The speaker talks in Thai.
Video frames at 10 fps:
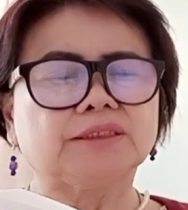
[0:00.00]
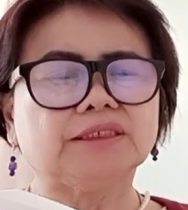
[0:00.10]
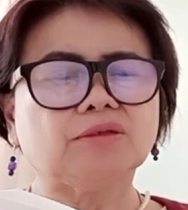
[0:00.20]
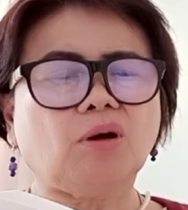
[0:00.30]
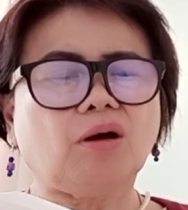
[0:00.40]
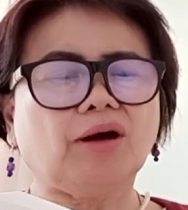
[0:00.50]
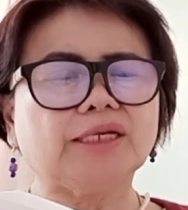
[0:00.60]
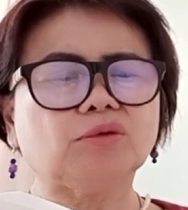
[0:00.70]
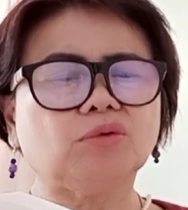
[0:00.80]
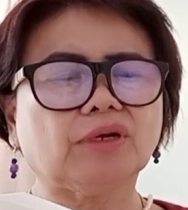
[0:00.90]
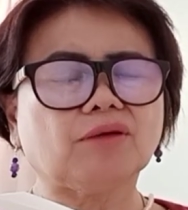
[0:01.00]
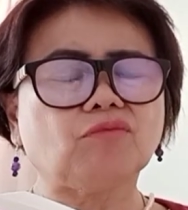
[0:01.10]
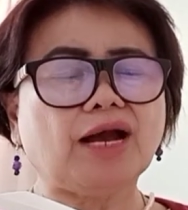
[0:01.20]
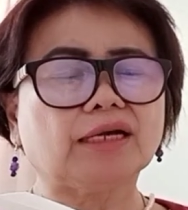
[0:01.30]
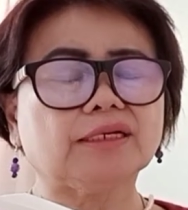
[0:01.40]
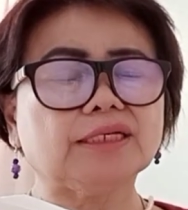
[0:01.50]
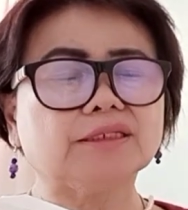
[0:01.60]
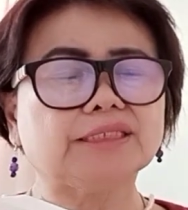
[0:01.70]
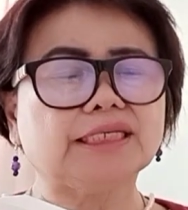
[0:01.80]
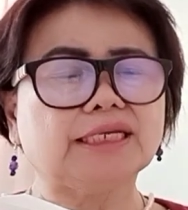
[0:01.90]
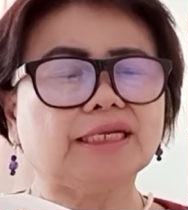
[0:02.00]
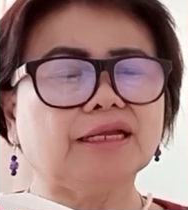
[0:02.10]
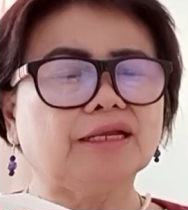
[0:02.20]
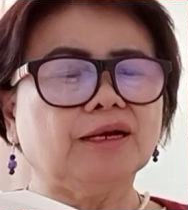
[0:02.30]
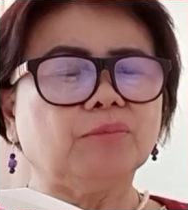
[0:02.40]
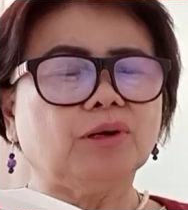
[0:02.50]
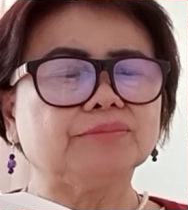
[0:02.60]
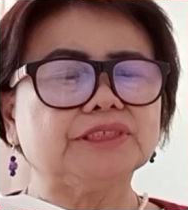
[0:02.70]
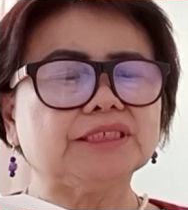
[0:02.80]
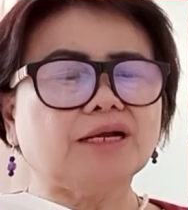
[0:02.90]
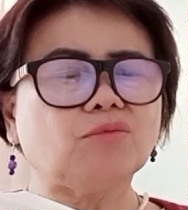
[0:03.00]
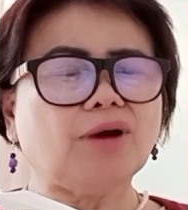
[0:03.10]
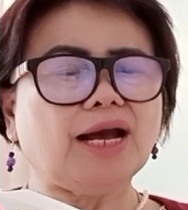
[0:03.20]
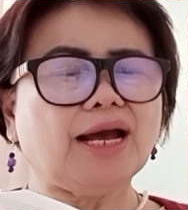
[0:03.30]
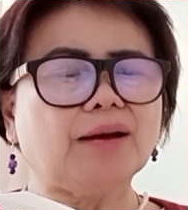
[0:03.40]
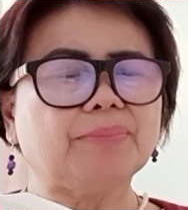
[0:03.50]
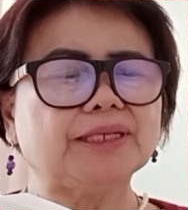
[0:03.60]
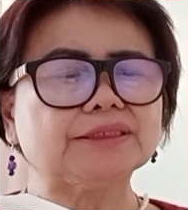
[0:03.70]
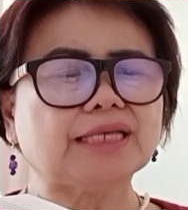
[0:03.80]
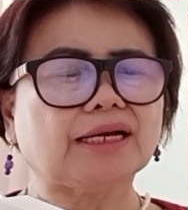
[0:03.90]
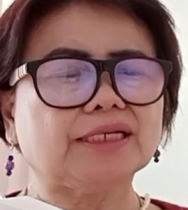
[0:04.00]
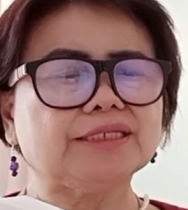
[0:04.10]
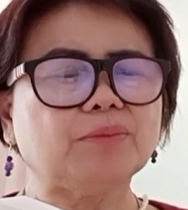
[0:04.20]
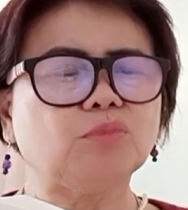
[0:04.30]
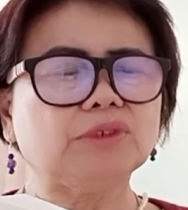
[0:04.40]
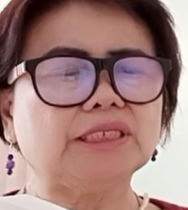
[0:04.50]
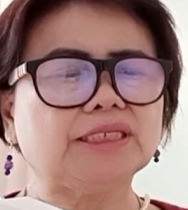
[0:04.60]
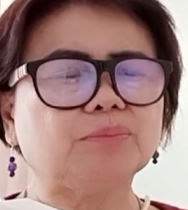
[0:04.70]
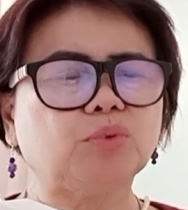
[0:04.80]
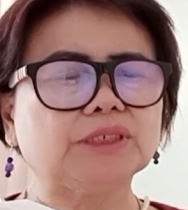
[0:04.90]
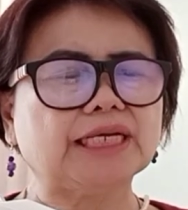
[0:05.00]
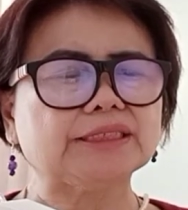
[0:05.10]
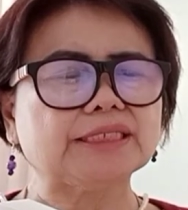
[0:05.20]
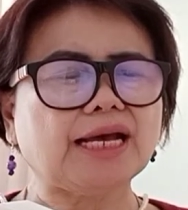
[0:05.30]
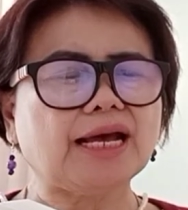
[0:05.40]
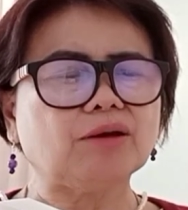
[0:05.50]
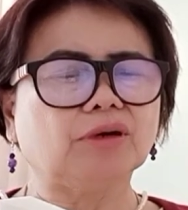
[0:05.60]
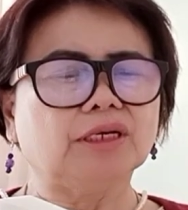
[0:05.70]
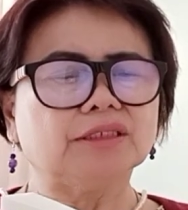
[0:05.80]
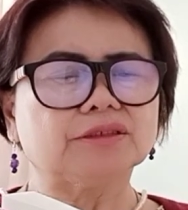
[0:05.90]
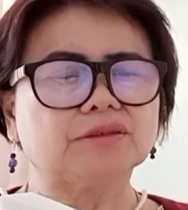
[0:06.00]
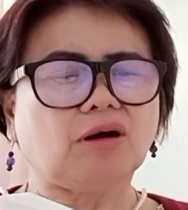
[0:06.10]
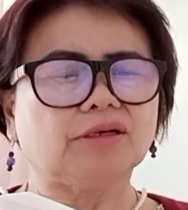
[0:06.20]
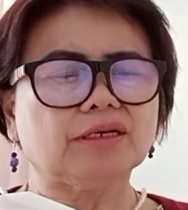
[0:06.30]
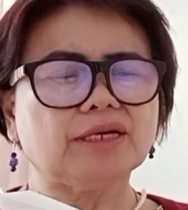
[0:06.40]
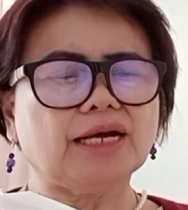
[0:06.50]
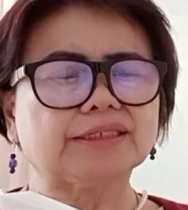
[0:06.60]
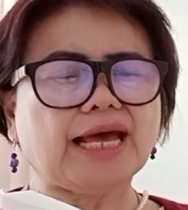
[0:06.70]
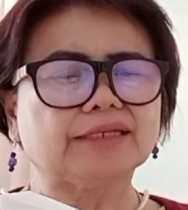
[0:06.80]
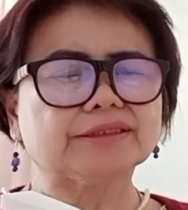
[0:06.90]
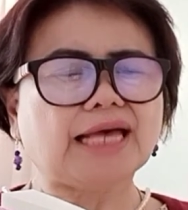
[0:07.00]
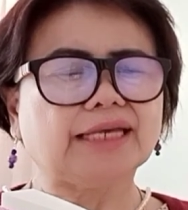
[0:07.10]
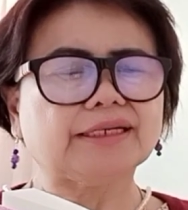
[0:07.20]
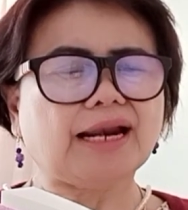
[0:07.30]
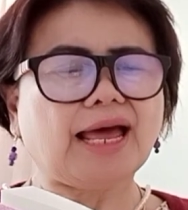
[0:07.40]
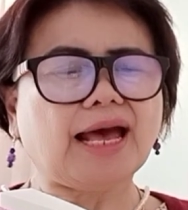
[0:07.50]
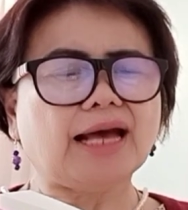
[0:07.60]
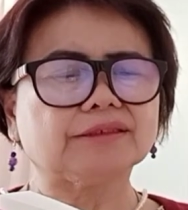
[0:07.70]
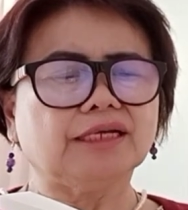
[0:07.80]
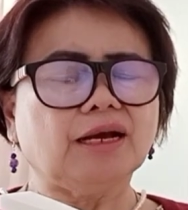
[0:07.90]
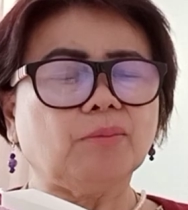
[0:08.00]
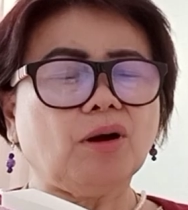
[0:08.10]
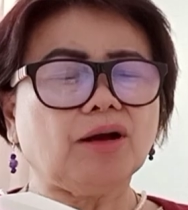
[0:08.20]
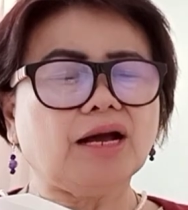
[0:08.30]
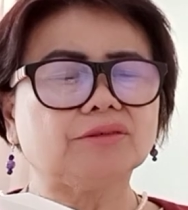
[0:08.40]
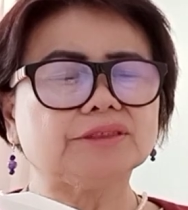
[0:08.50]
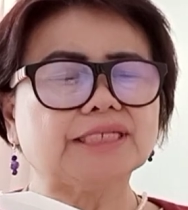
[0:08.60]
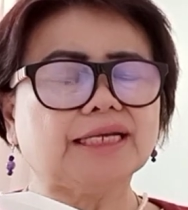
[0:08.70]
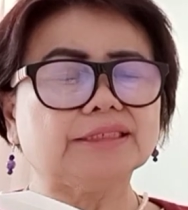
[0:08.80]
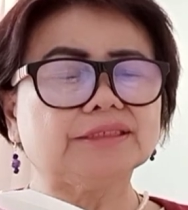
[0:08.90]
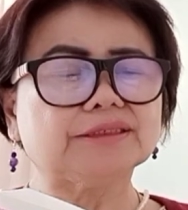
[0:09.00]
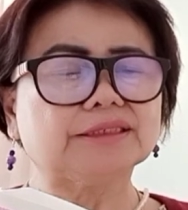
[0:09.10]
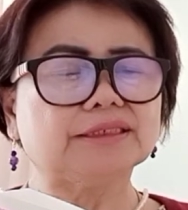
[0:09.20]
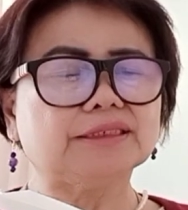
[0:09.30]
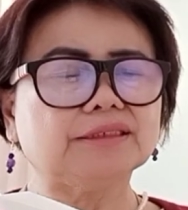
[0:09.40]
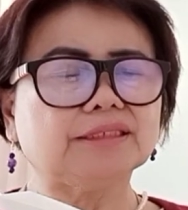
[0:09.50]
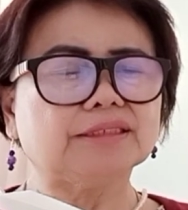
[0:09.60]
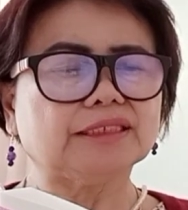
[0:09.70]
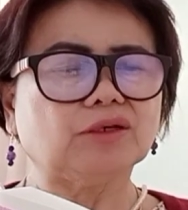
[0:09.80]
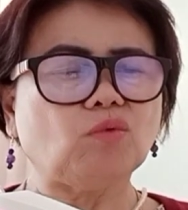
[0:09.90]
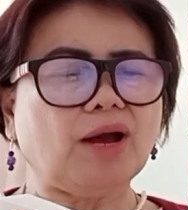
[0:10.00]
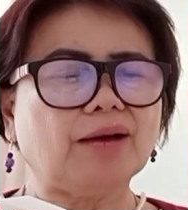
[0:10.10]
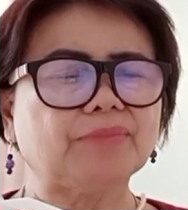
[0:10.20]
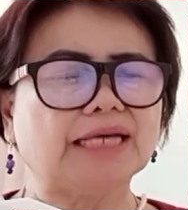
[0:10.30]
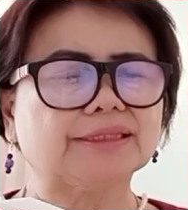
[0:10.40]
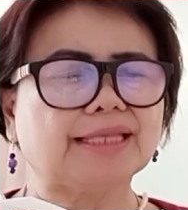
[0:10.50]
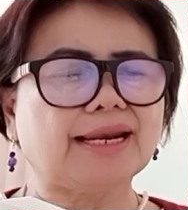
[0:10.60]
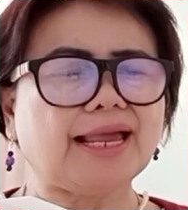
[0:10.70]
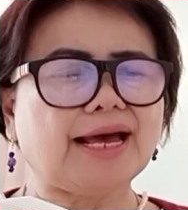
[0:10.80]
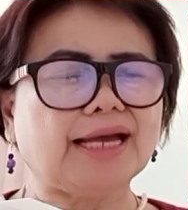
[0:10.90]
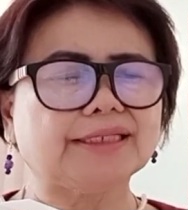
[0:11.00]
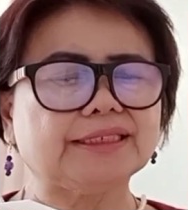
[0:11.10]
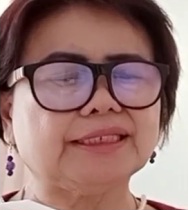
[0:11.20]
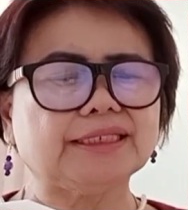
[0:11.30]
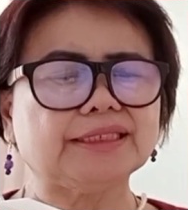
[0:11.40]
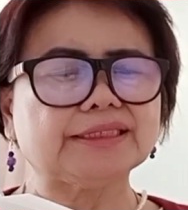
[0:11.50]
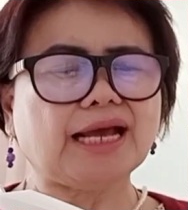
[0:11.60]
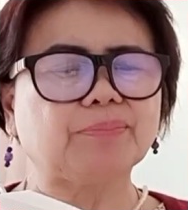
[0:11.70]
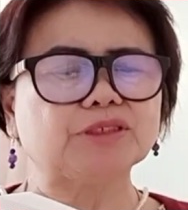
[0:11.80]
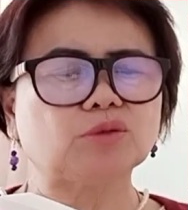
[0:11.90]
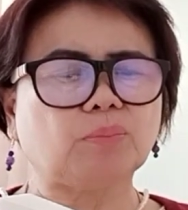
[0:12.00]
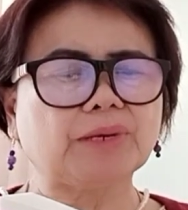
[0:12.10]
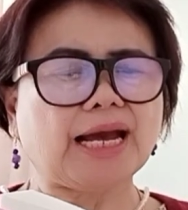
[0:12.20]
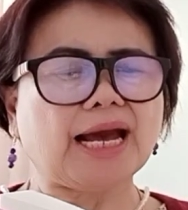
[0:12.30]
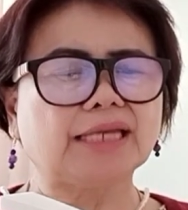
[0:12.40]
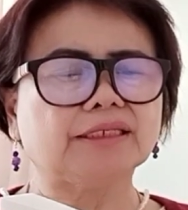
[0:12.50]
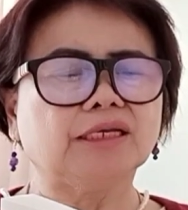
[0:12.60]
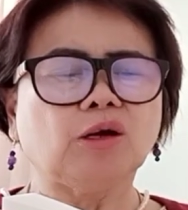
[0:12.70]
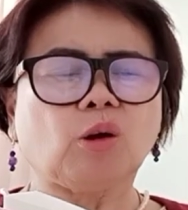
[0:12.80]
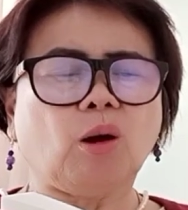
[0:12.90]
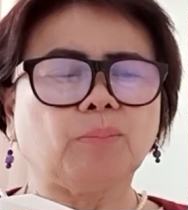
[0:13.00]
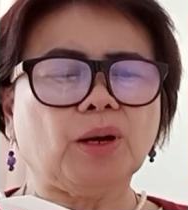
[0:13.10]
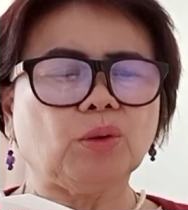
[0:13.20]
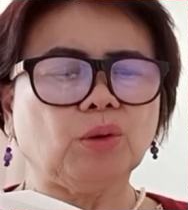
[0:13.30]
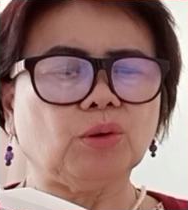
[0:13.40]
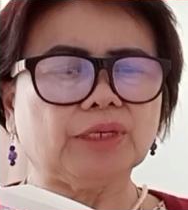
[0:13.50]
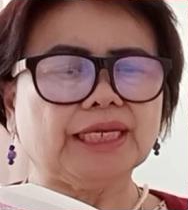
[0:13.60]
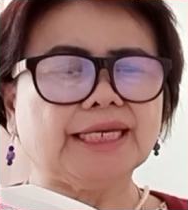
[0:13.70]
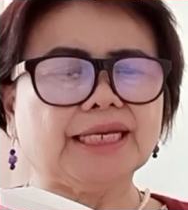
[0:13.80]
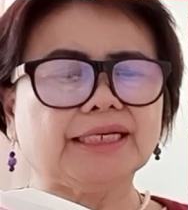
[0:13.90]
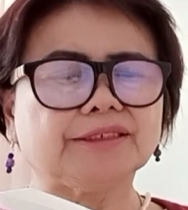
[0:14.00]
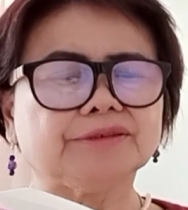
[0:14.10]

จึงขอให้คุณระวังเรื่องนี้ ผมเชื่อว่าพระสักยมุนีพุทธเจ้าสอนเรื่องทางสายกลาง เพราะเข้าใจลึกซึ้งถึงความอันตรายนี้จากประสบการณ์ของพระองค์เอง